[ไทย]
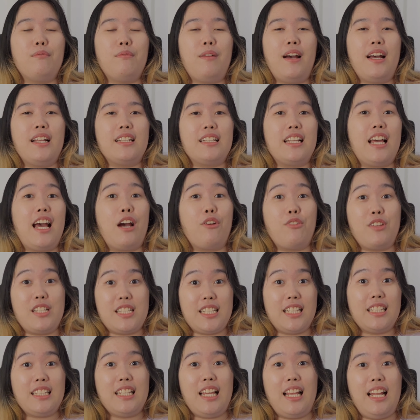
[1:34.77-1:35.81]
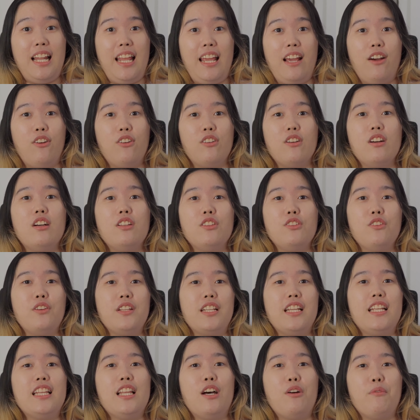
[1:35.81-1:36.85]
ผ่านทางวิดเจ็ตได้แล้วโดย
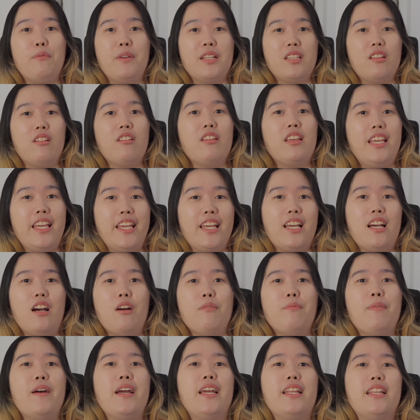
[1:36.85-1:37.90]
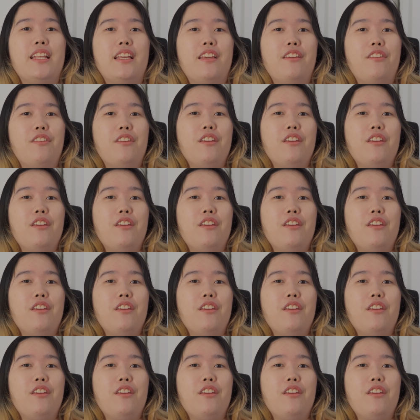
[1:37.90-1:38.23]
ที่เราไม่ต้องคลิกเข้าไปใน